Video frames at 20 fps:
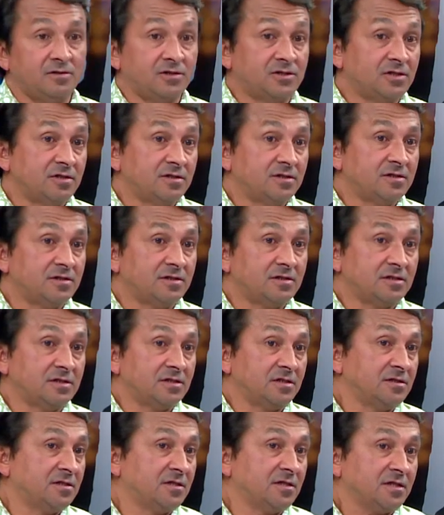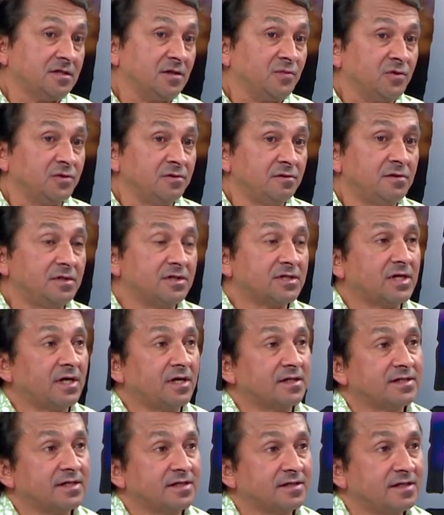j'ai répondu
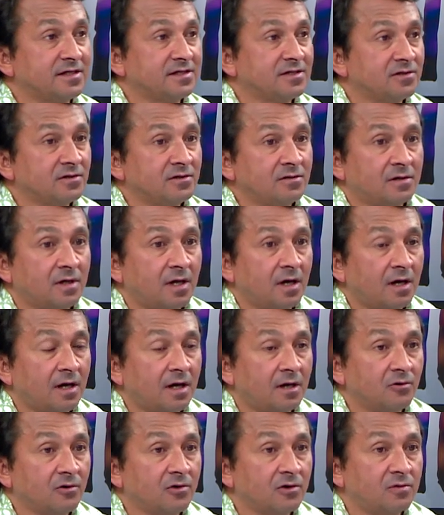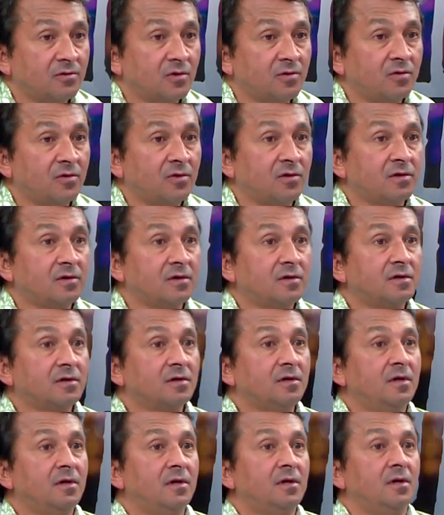déjà à cette question. À, aucun moment, euh,